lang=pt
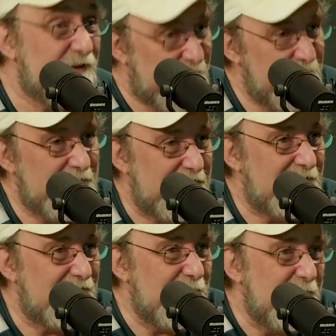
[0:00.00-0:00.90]
eu tava lá
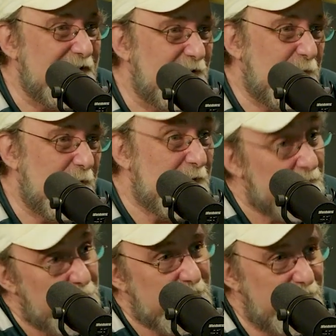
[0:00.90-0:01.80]
com a camisa do
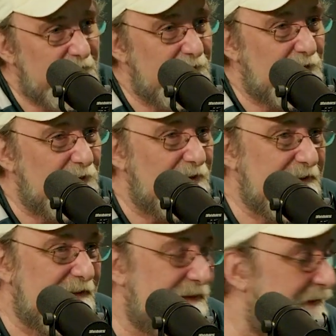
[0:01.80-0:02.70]
Palmeiras, porque afinal de
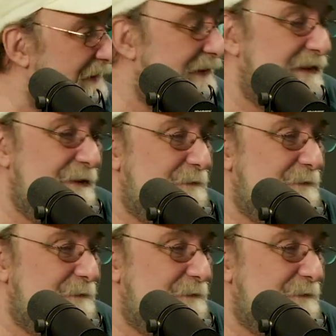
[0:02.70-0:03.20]
contas, é, né? Certo